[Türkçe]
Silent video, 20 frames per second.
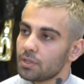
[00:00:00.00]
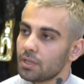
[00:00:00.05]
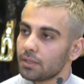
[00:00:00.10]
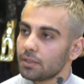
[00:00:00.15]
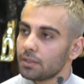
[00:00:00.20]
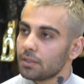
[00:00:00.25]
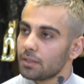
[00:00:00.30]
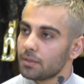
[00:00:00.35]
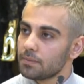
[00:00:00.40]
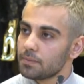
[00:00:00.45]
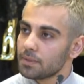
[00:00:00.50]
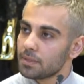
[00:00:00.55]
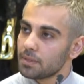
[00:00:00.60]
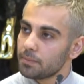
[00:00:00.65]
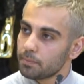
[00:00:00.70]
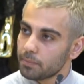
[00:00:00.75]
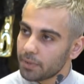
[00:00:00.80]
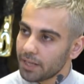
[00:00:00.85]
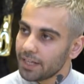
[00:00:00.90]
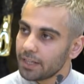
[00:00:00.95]
zaten hepsi
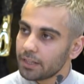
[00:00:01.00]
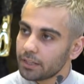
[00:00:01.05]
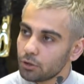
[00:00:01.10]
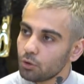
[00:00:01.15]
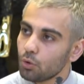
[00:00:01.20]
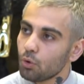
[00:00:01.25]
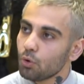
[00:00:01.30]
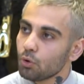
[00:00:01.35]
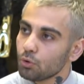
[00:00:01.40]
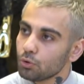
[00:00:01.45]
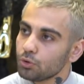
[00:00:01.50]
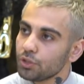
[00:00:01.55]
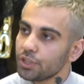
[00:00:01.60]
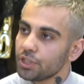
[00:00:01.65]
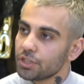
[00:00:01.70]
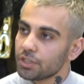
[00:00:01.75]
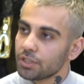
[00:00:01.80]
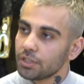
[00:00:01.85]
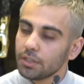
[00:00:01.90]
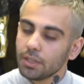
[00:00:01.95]
payetli olduğu
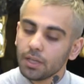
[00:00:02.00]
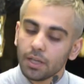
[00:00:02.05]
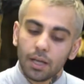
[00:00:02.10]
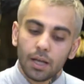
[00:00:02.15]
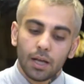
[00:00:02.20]
için